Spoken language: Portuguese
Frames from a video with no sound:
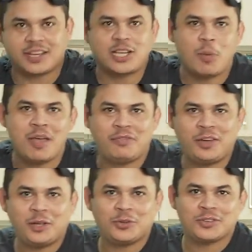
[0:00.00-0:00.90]
Sejam
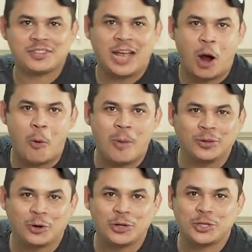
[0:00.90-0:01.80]
bem-vindos a Uma
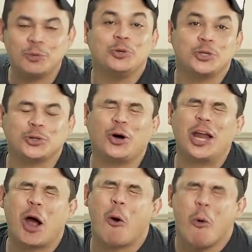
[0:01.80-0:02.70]
Dose e Uma
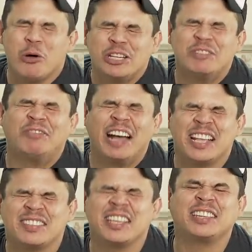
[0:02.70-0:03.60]
História. Hoje
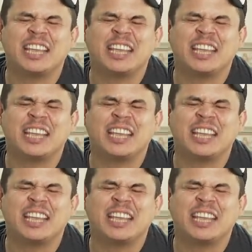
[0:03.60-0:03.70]
vai ser